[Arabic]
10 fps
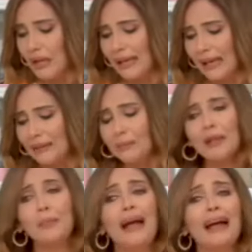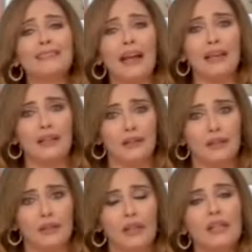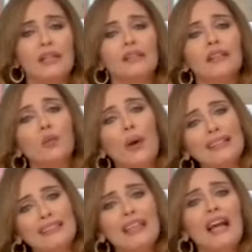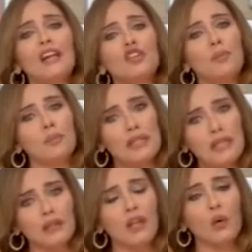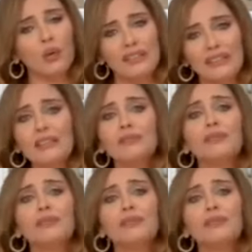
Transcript: كان بيبقى اتقل دلوقتي علشان بيصنعوا جديد